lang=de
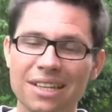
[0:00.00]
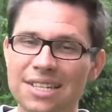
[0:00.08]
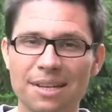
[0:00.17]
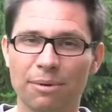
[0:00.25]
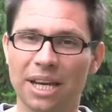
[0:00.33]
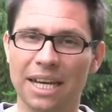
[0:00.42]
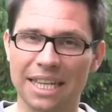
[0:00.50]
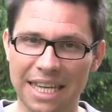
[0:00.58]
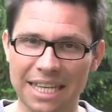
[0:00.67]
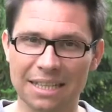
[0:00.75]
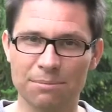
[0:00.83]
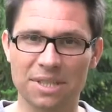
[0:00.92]
ist aber
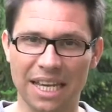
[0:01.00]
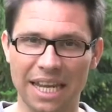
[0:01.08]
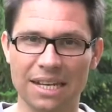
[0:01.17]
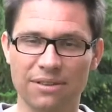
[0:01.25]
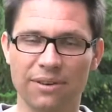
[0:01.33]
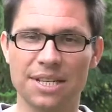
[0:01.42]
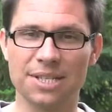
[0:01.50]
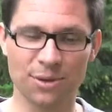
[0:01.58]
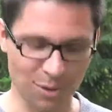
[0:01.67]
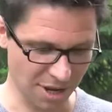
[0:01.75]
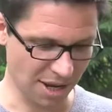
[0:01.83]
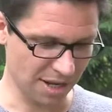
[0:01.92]
entgegen dem Trend, was
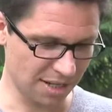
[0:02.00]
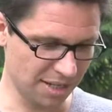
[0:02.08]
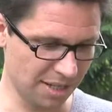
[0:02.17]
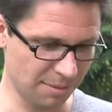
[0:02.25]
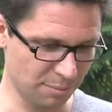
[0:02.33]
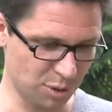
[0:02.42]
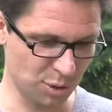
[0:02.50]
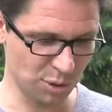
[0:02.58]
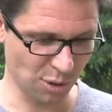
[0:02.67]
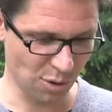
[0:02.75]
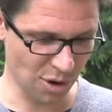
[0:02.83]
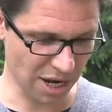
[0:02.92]
so die
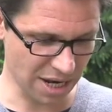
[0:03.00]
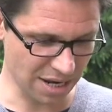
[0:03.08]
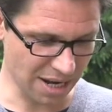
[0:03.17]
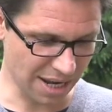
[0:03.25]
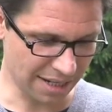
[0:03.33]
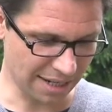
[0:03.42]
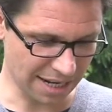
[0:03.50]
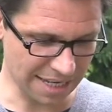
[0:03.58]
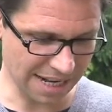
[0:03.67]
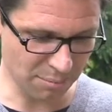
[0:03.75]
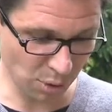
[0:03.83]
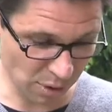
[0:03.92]
Psychologin
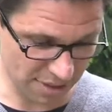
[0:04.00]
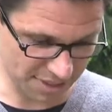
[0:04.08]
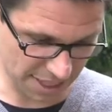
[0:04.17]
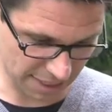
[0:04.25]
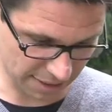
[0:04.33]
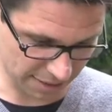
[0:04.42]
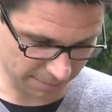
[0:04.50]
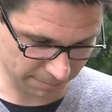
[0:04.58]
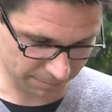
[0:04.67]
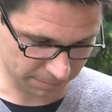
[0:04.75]
Danielle Böhle sagt.